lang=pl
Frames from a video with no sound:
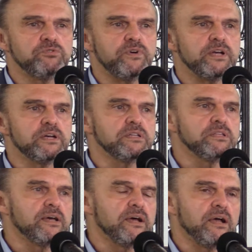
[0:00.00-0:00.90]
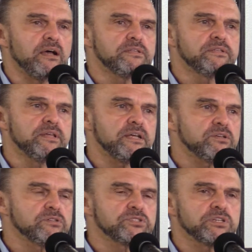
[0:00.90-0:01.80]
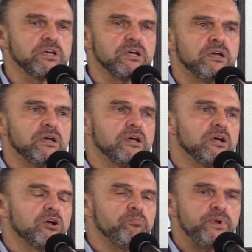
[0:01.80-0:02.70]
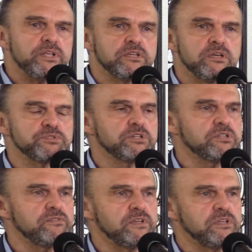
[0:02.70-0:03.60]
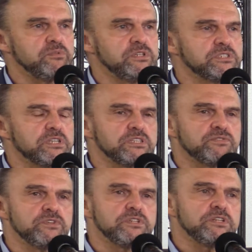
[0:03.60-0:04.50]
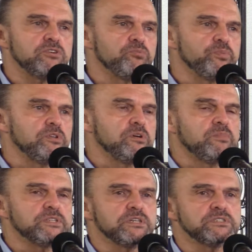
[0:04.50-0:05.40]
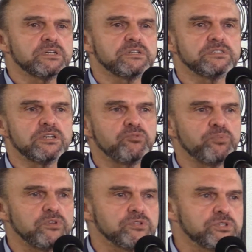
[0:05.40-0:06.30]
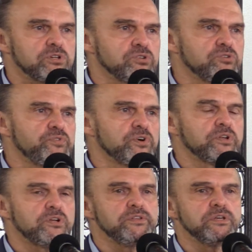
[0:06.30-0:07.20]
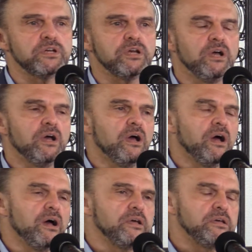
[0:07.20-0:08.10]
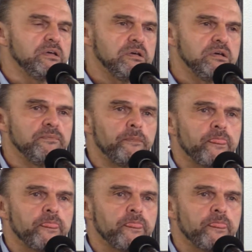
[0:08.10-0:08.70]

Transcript: uwagę na, na to, że kompletnie nieprzygotowane ministerstwo, nie zakupiono maseczek, nie zakupiono środków ochronnych i